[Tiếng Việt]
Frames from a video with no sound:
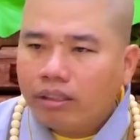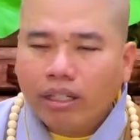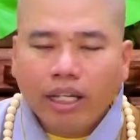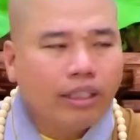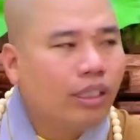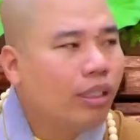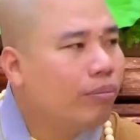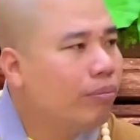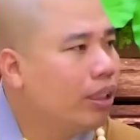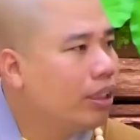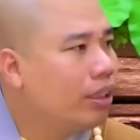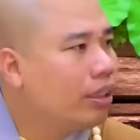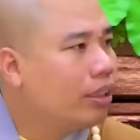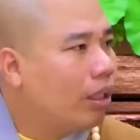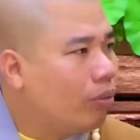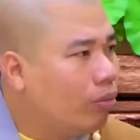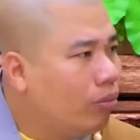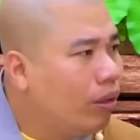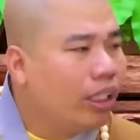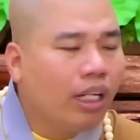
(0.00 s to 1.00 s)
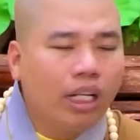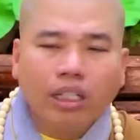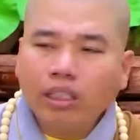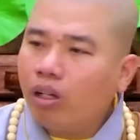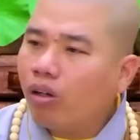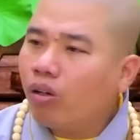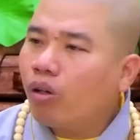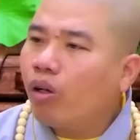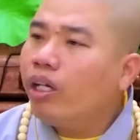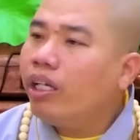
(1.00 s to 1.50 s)
để cho mình sống ở nơi
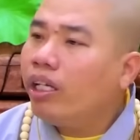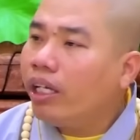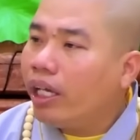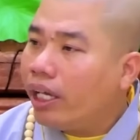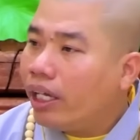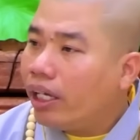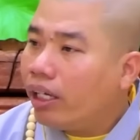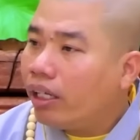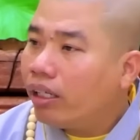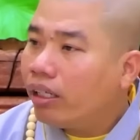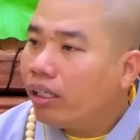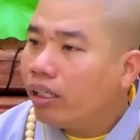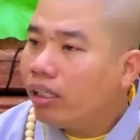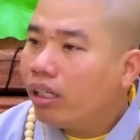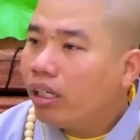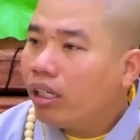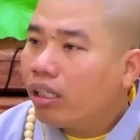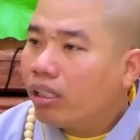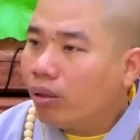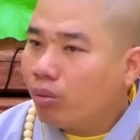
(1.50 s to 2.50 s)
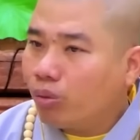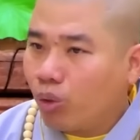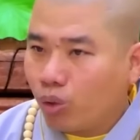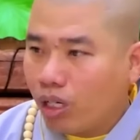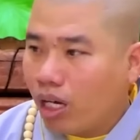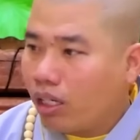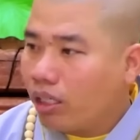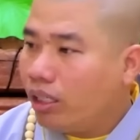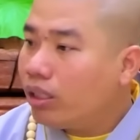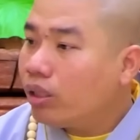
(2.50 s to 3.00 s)
đó có ý nghĩa trong
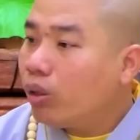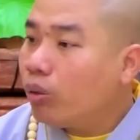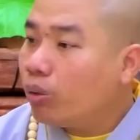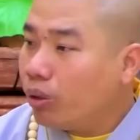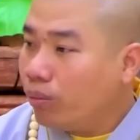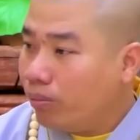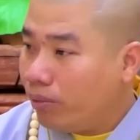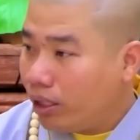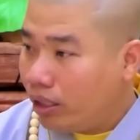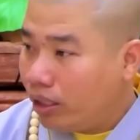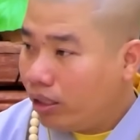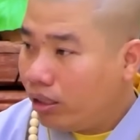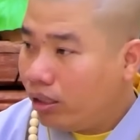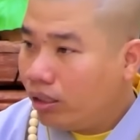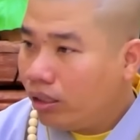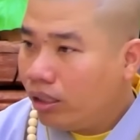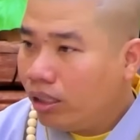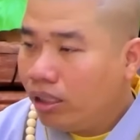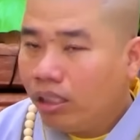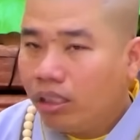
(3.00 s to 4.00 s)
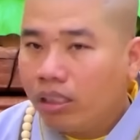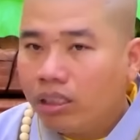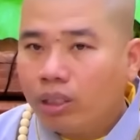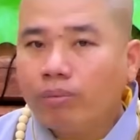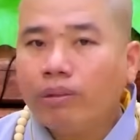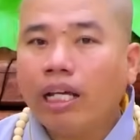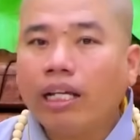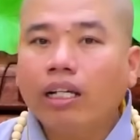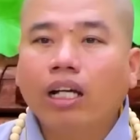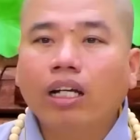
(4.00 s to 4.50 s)
cuộc đời đi tu của mình.
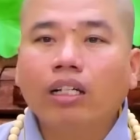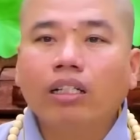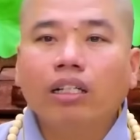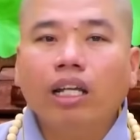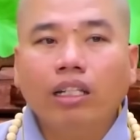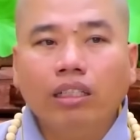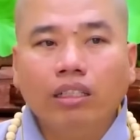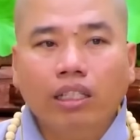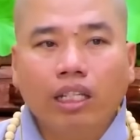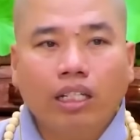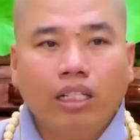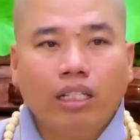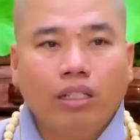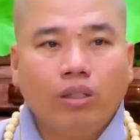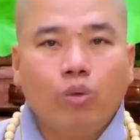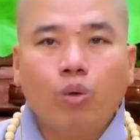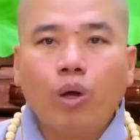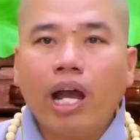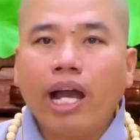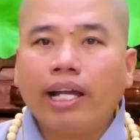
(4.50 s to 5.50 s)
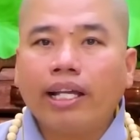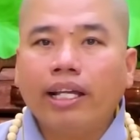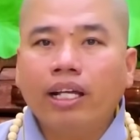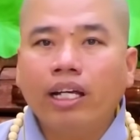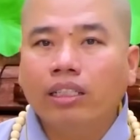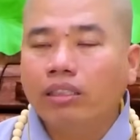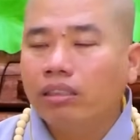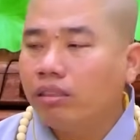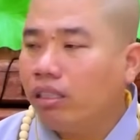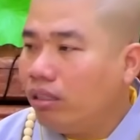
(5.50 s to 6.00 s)
Chúng ta đừng nên nhìn qua cái
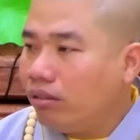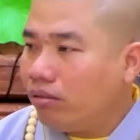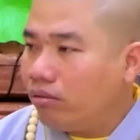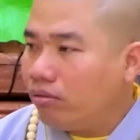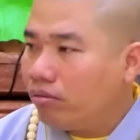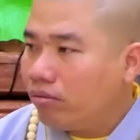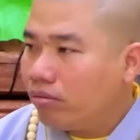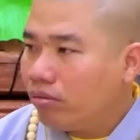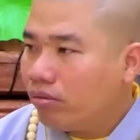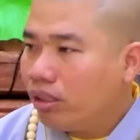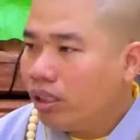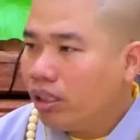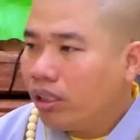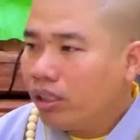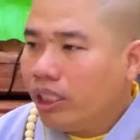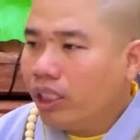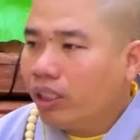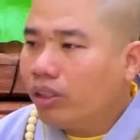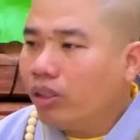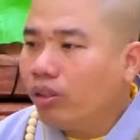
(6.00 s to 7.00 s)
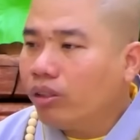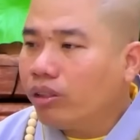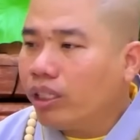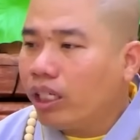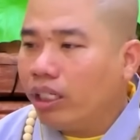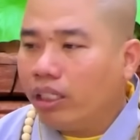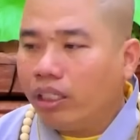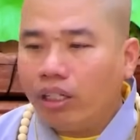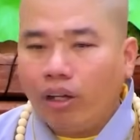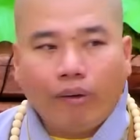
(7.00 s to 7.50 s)
hình thức, những chương
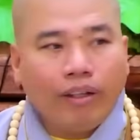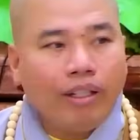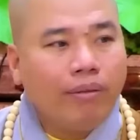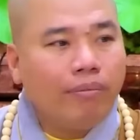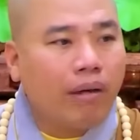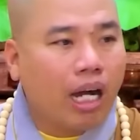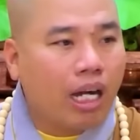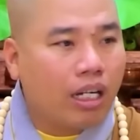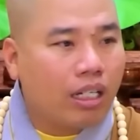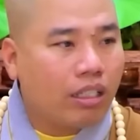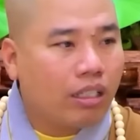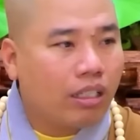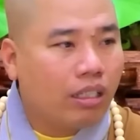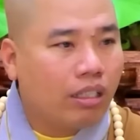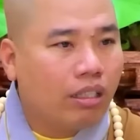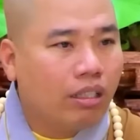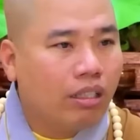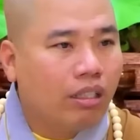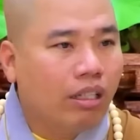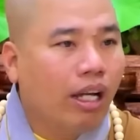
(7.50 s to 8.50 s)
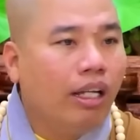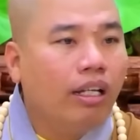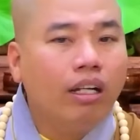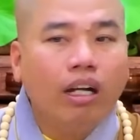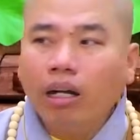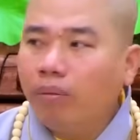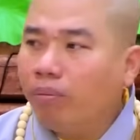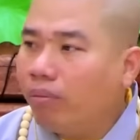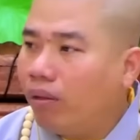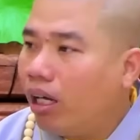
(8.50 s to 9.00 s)
trình nổi bật ghi
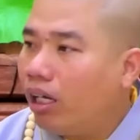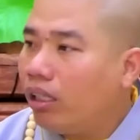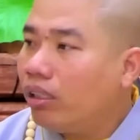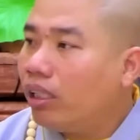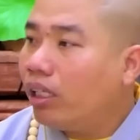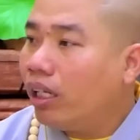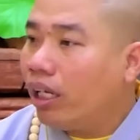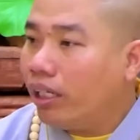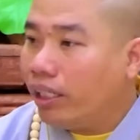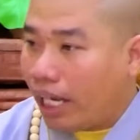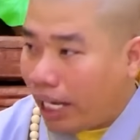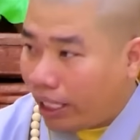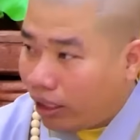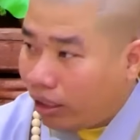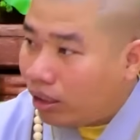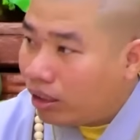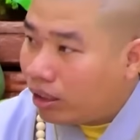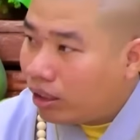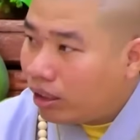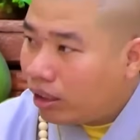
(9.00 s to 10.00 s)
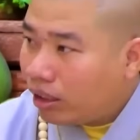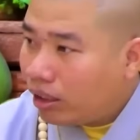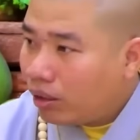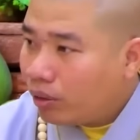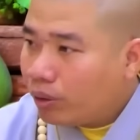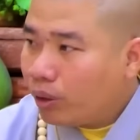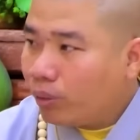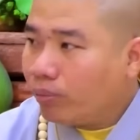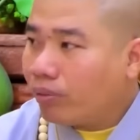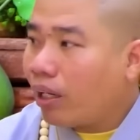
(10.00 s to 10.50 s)
gớm ở trên hình ảnh
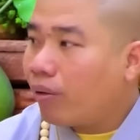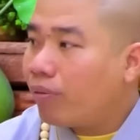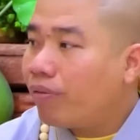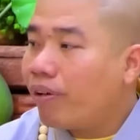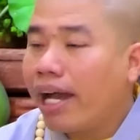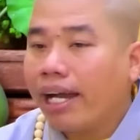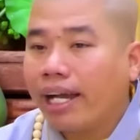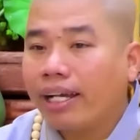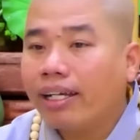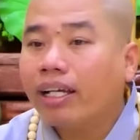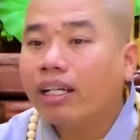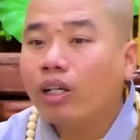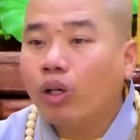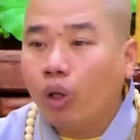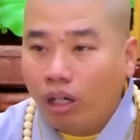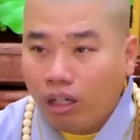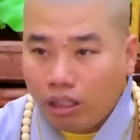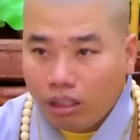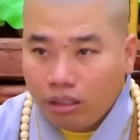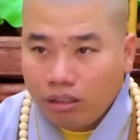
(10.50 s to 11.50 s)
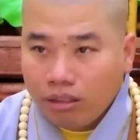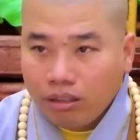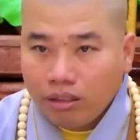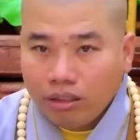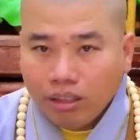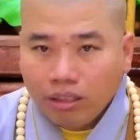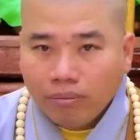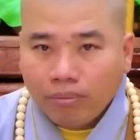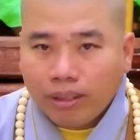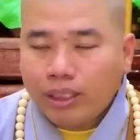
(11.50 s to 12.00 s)
chúng ta hãy kết luận,
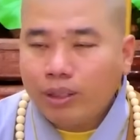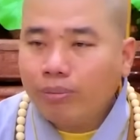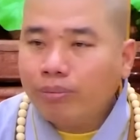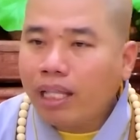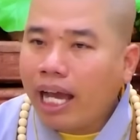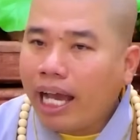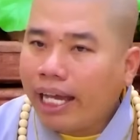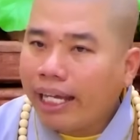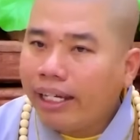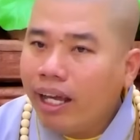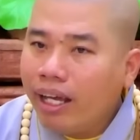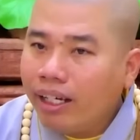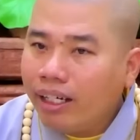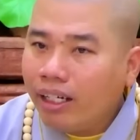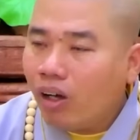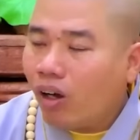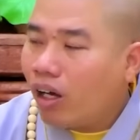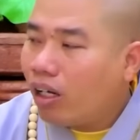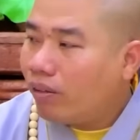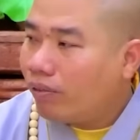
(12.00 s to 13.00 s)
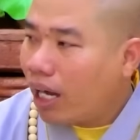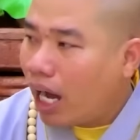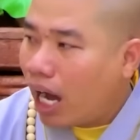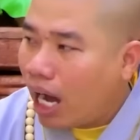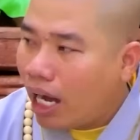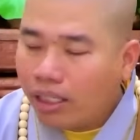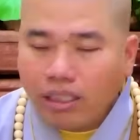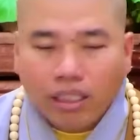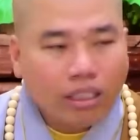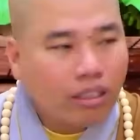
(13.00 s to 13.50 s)
mà chúng ta hãy đến đó và
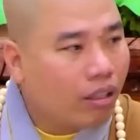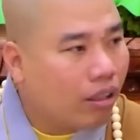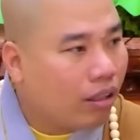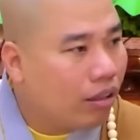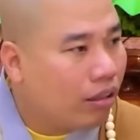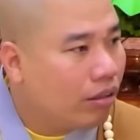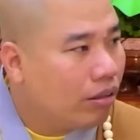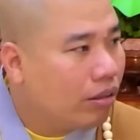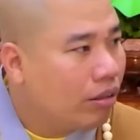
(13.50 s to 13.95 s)
ở nơi đó,